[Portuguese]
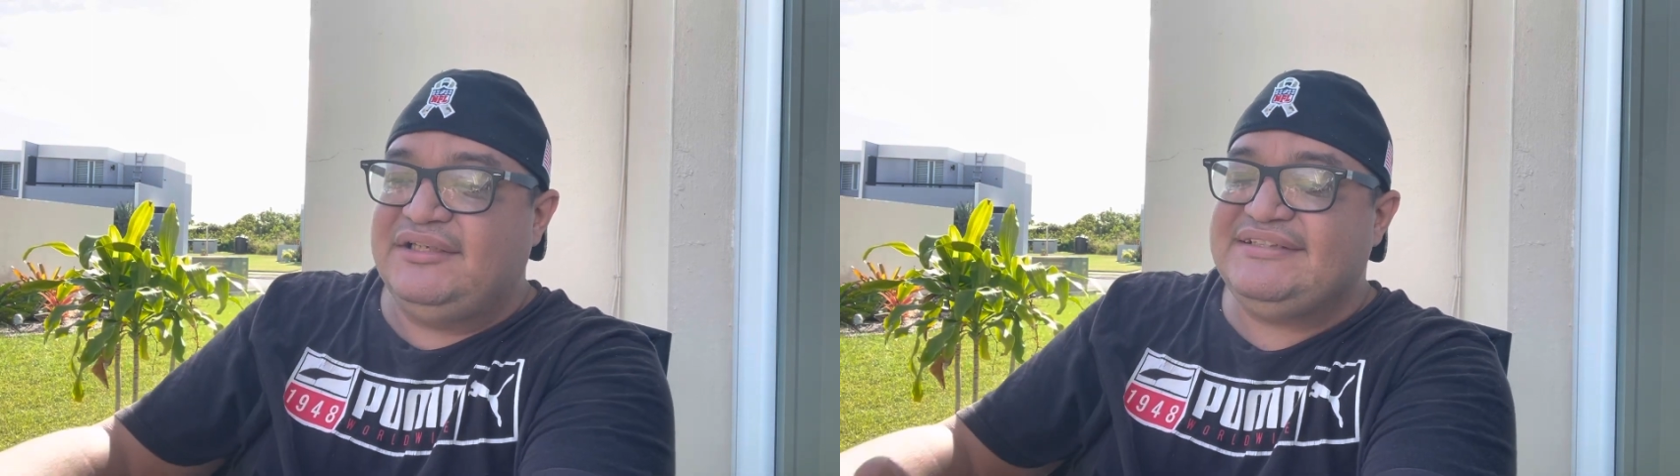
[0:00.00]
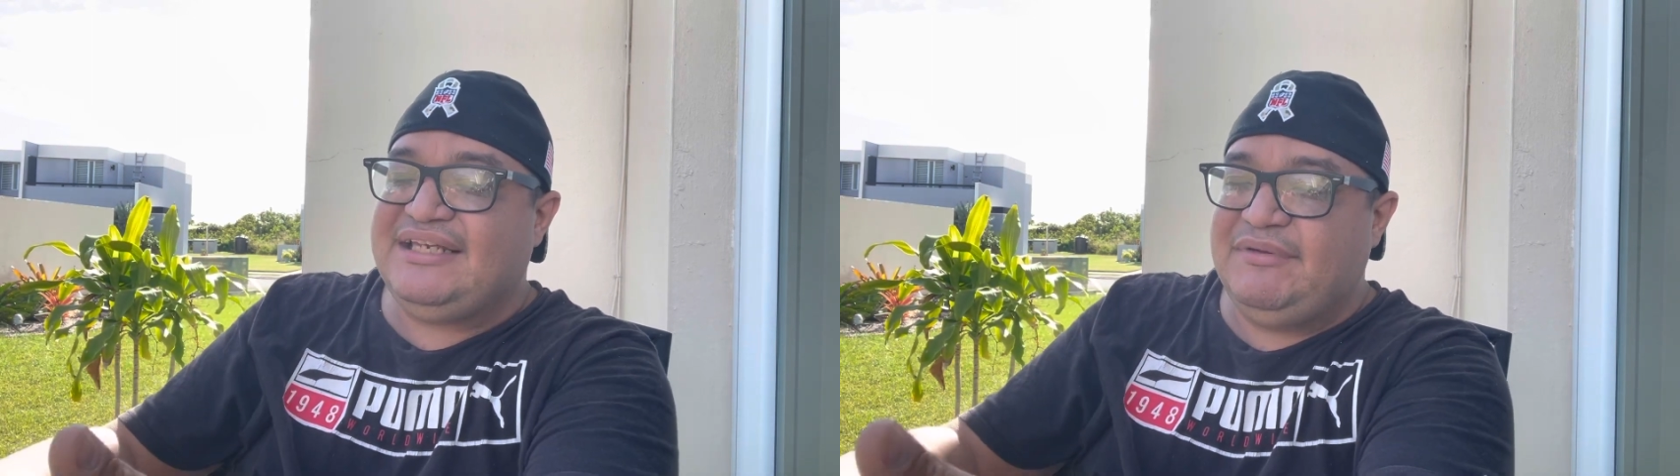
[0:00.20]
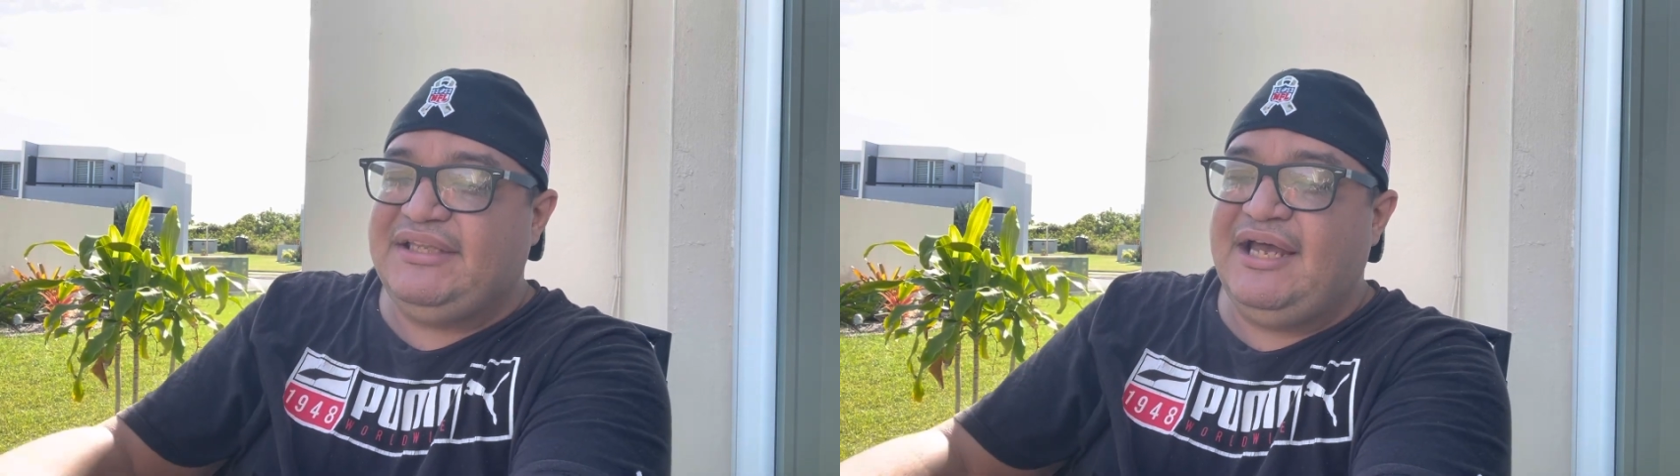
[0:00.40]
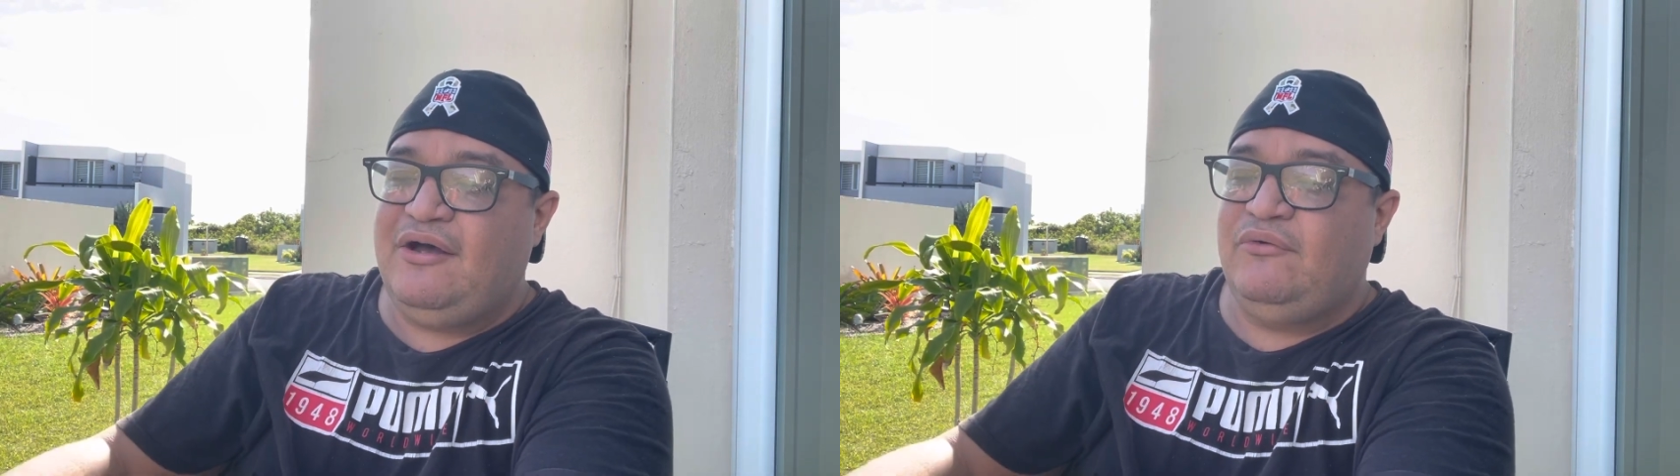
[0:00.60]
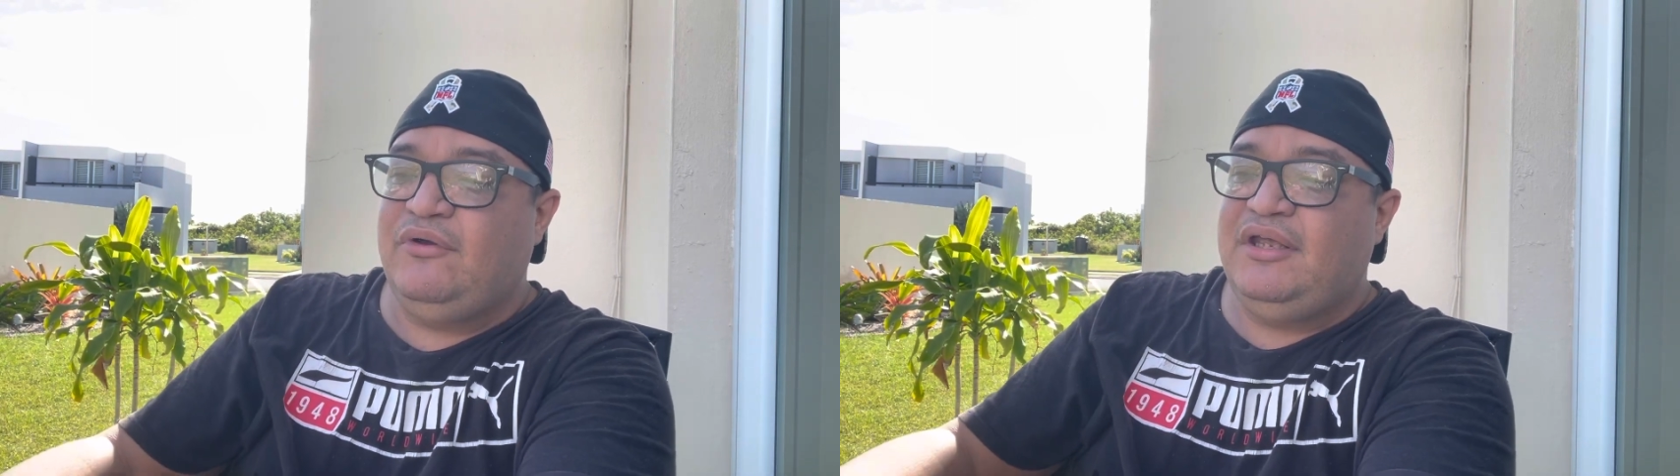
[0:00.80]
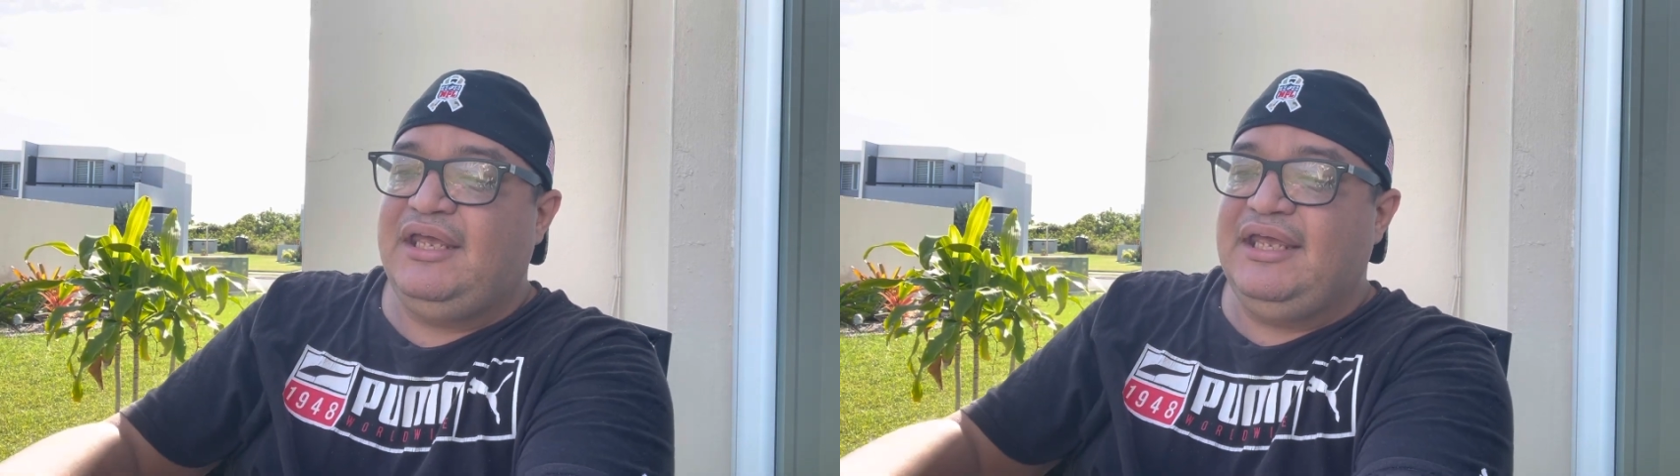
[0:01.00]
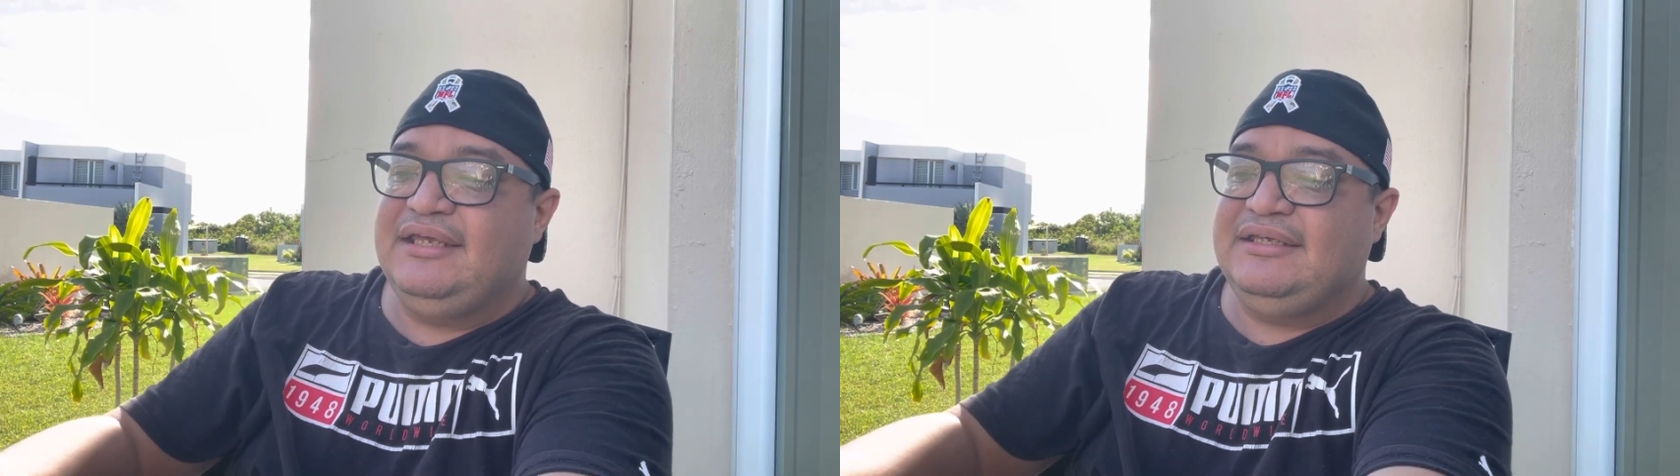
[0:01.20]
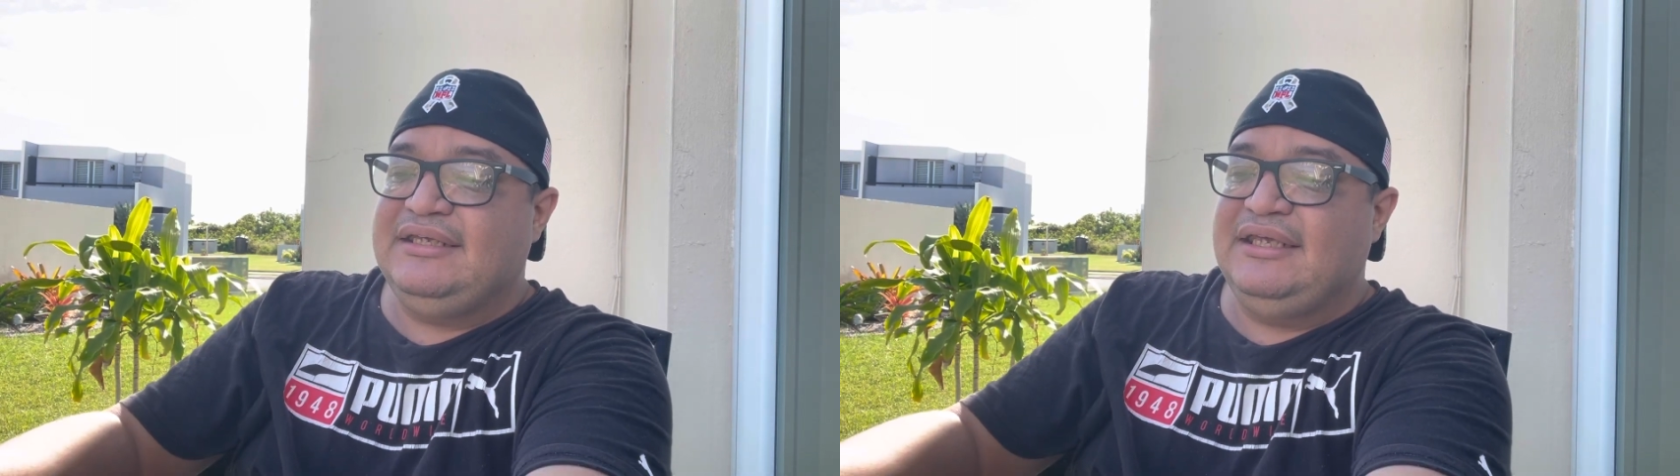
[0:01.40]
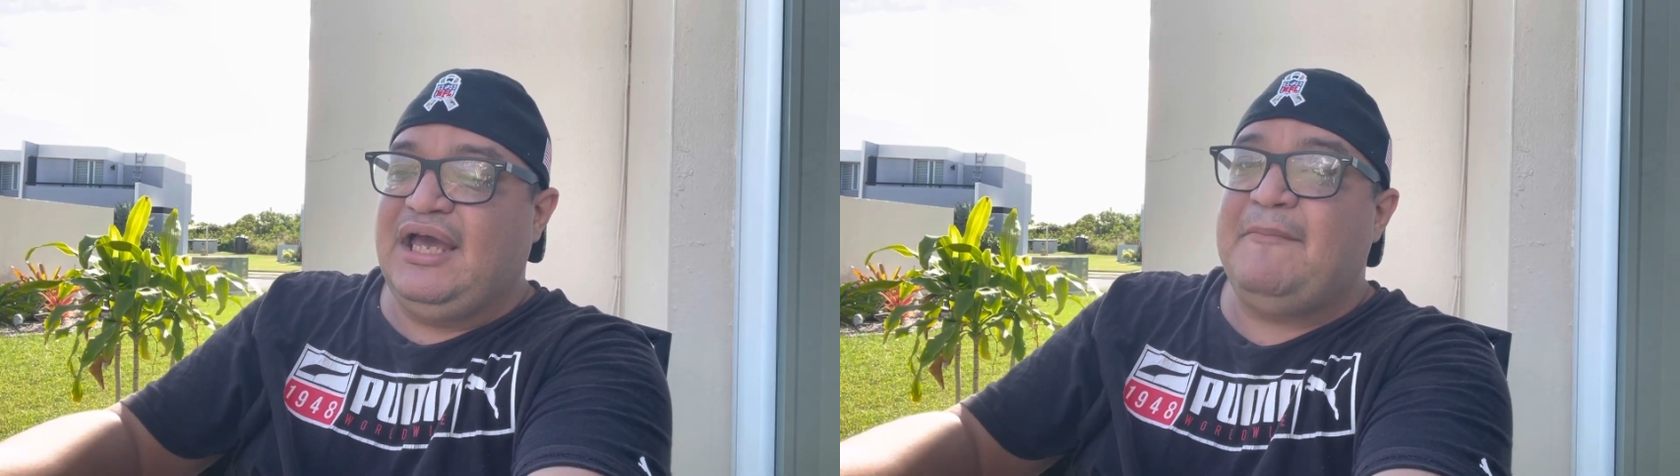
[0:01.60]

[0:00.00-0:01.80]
a escravidão em que